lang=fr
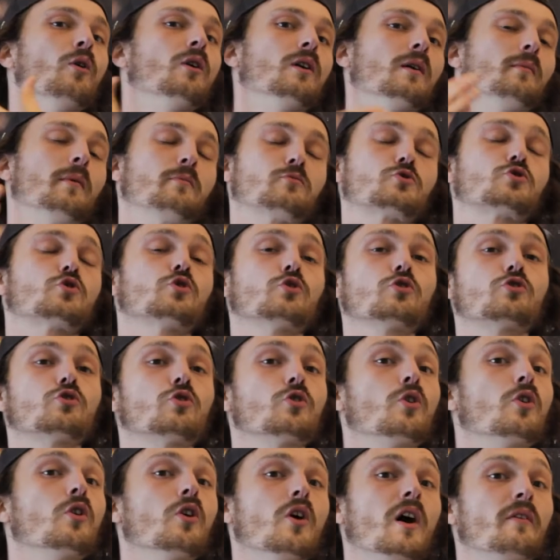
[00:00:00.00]
La même chose
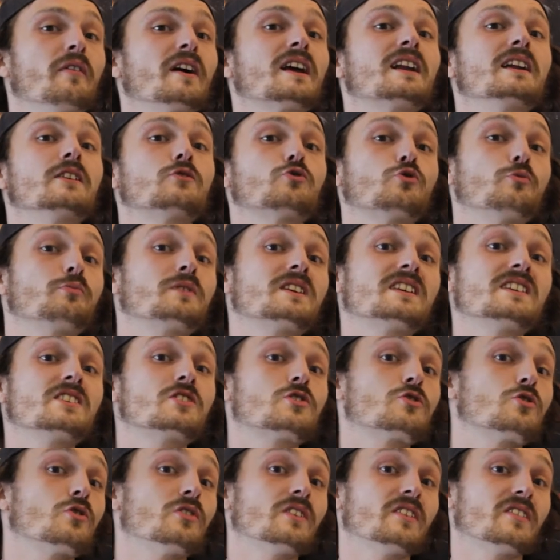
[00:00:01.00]
euh, avec les tubes
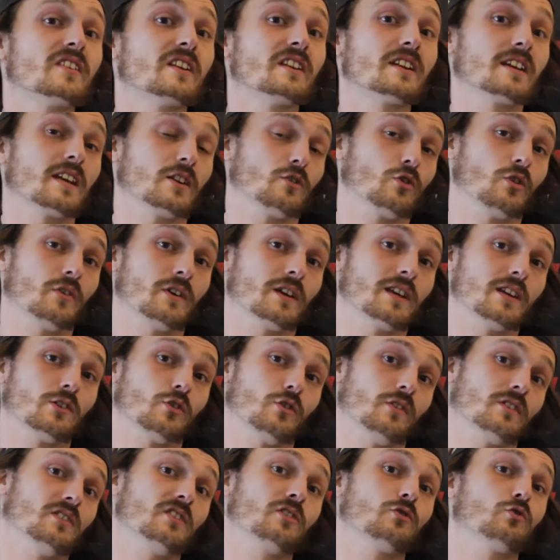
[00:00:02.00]
kitsch des années
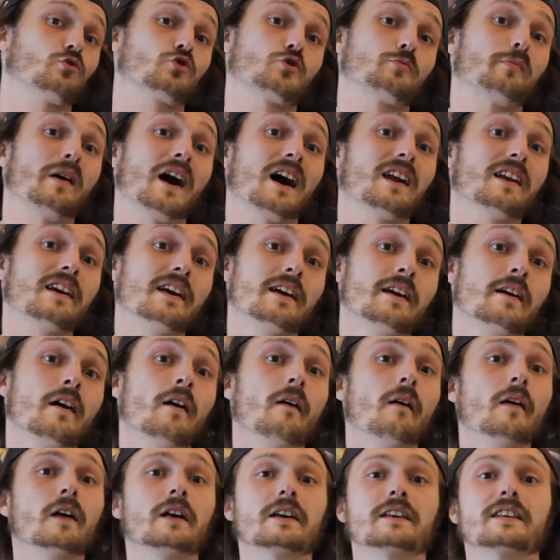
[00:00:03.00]
80-90 dont je parlais,
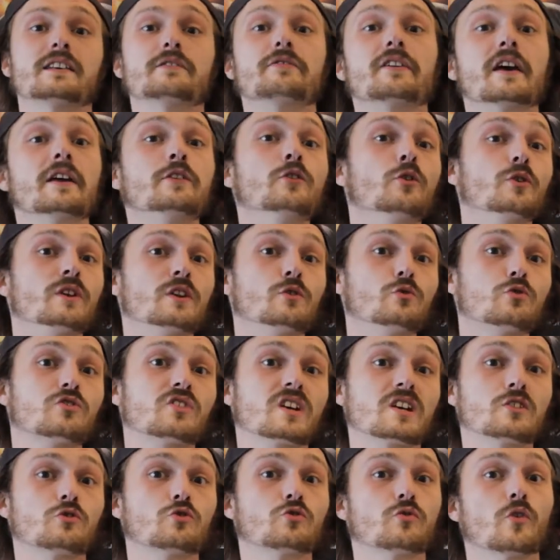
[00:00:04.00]
qui viennent
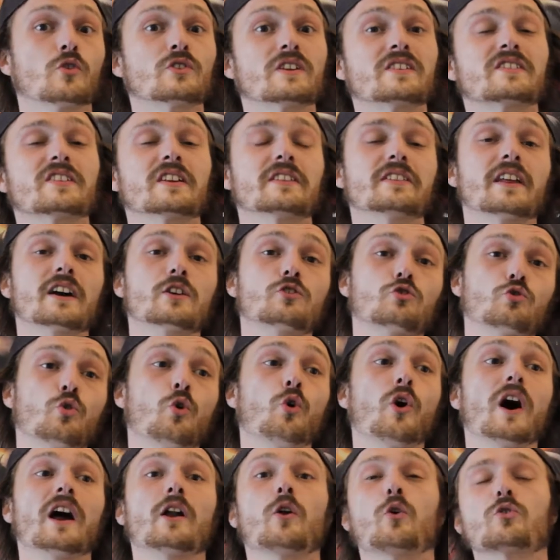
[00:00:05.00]
illustrer souvent des scènes
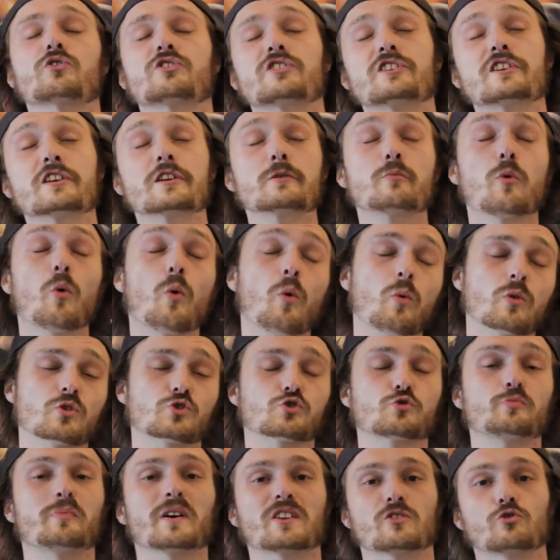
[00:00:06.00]
d'action au ralenti. Bon,
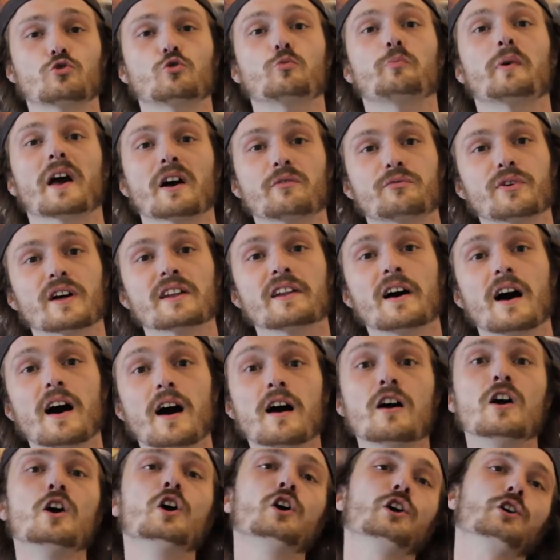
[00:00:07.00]
je suis pas super
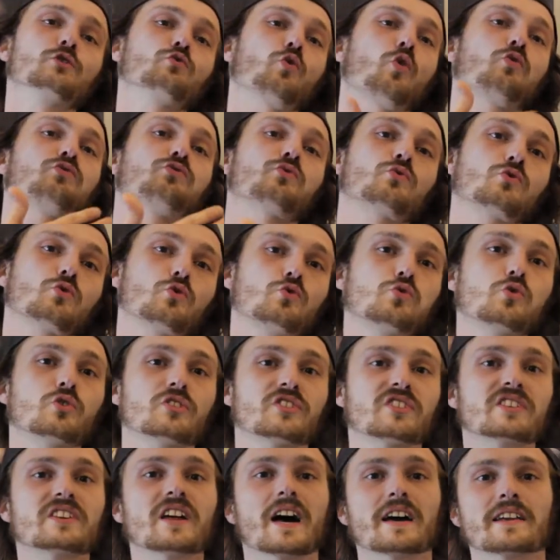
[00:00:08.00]
fanat. Ils nous refont le coup
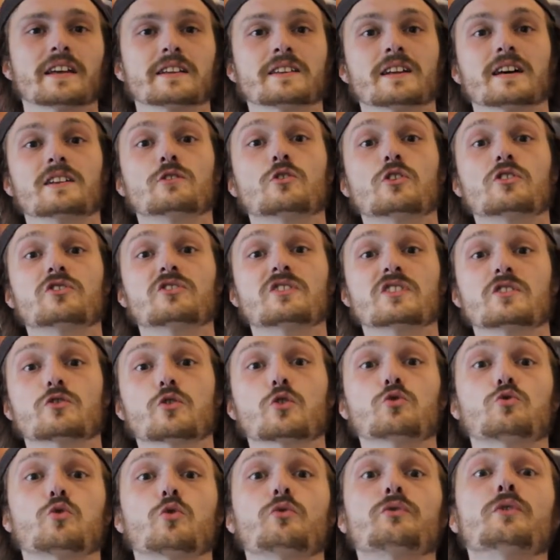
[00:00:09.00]
aussi de Ryan Reynolds qui se
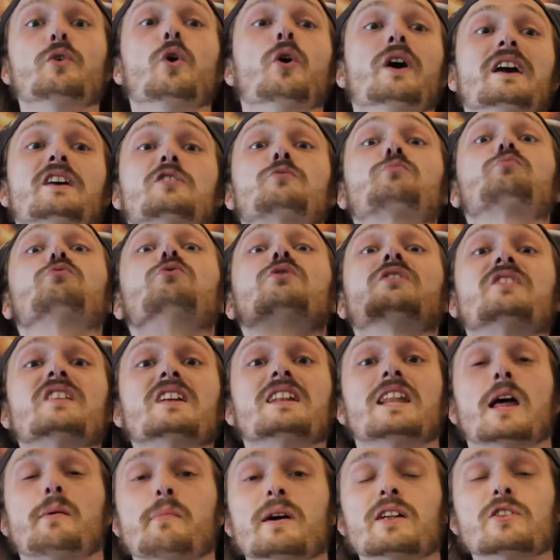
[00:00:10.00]
retrouve euh,
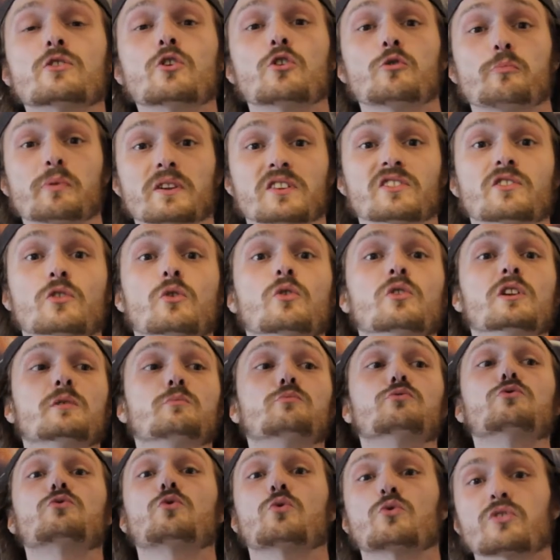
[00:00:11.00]
expulsé de la bagnole parce qu'il
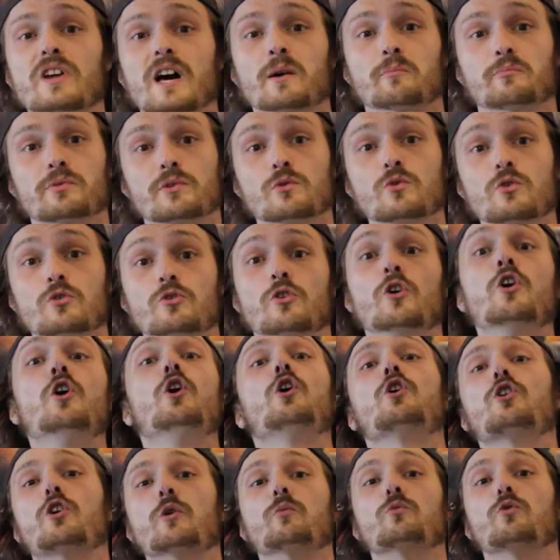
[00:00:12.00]
bute contre un pylône,
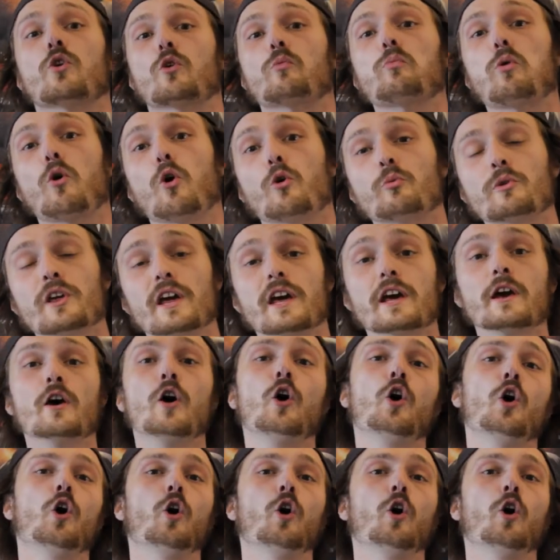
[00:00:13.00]
comme dans le premier.